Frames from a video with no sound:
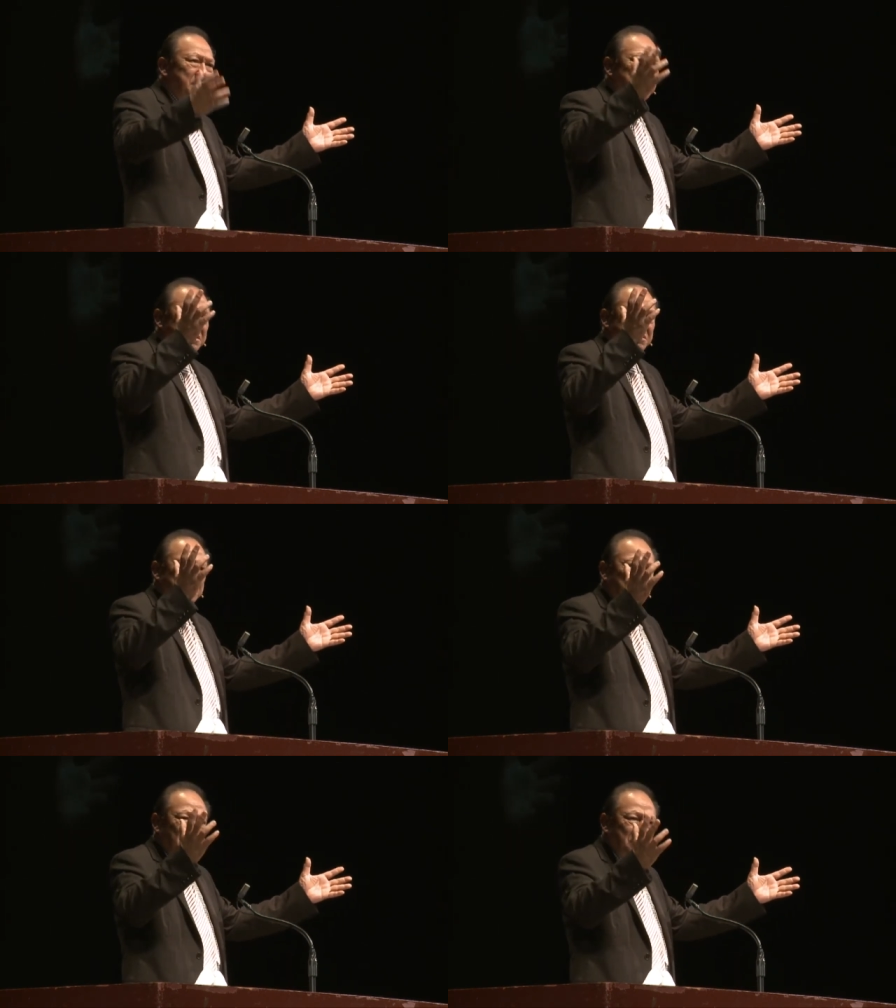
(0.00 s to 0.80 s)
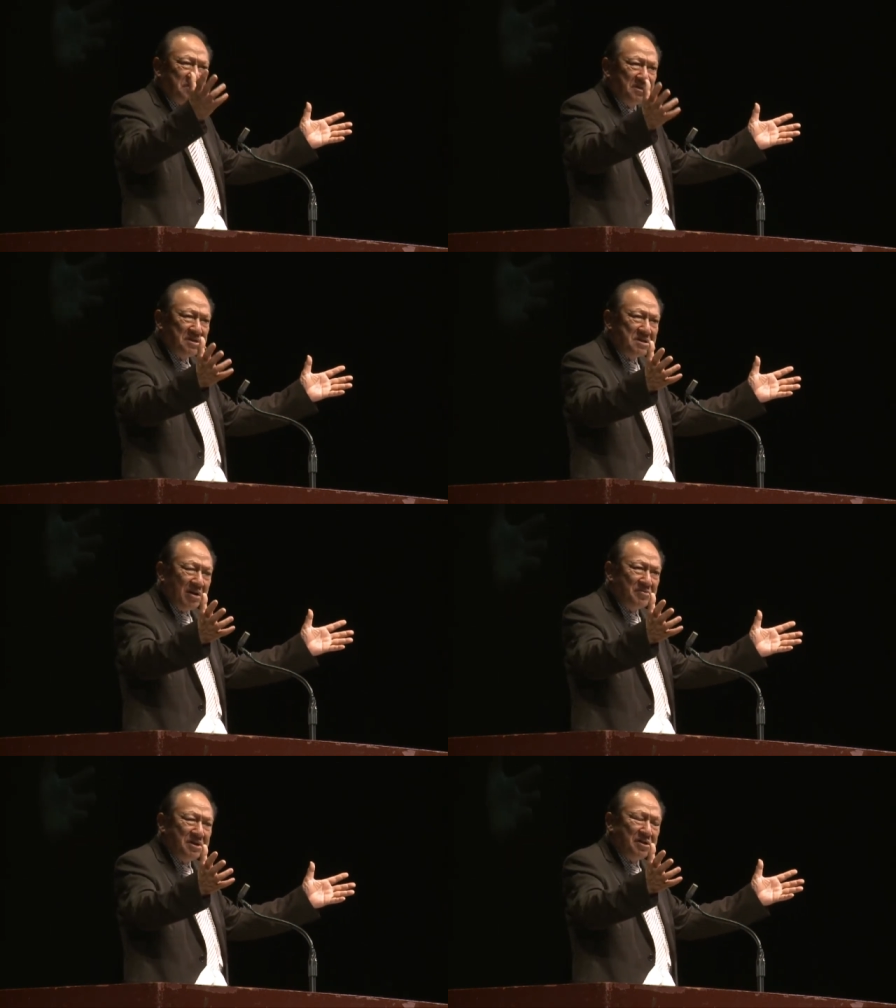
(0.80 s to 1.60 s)
可走这
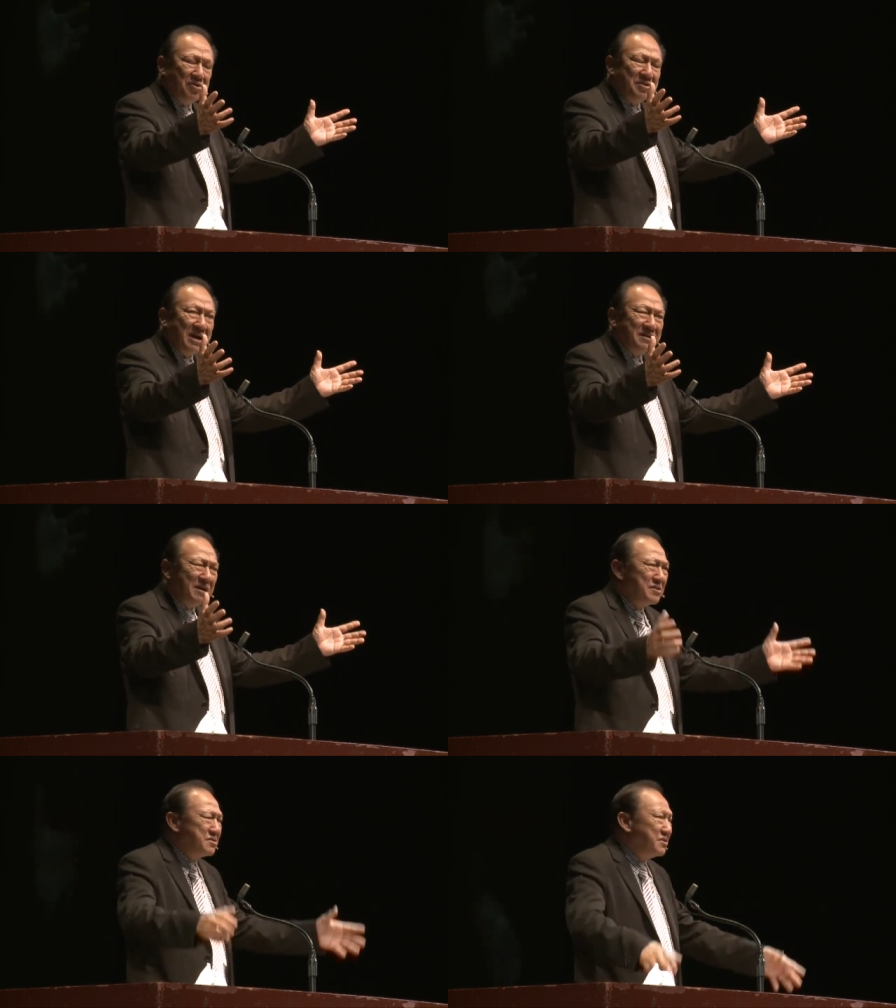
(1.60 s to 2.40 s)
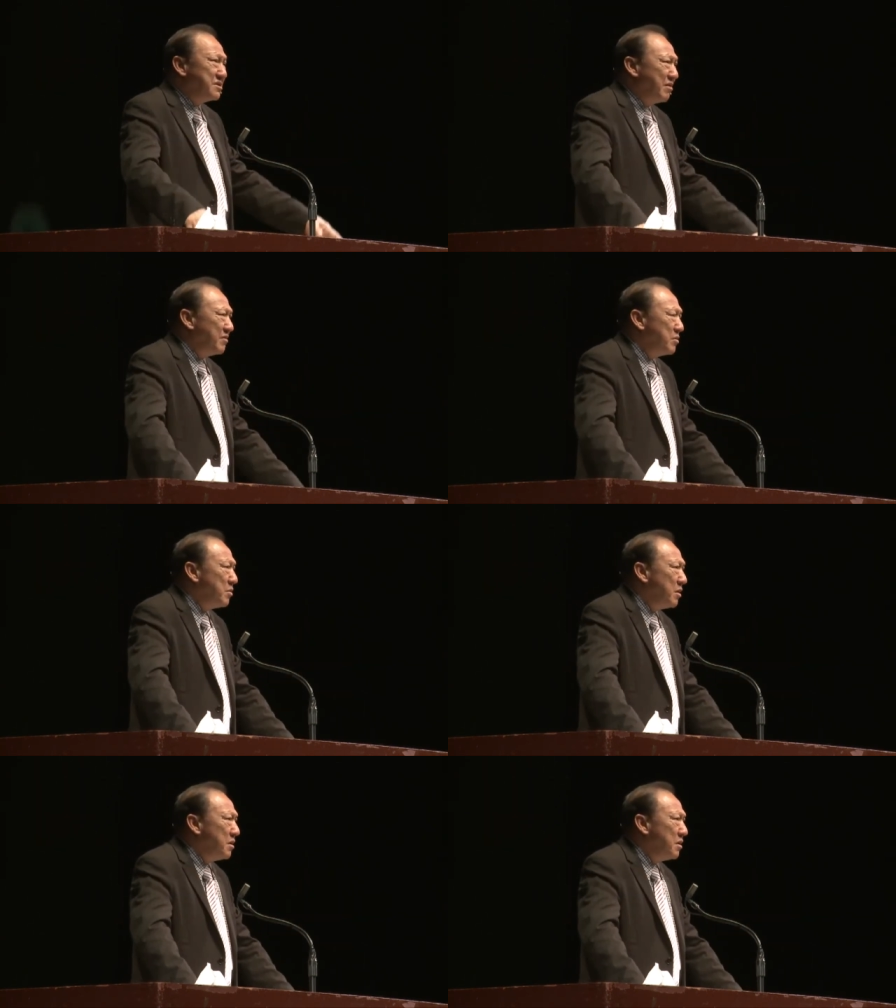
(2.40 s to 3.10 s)
条也可那条，这条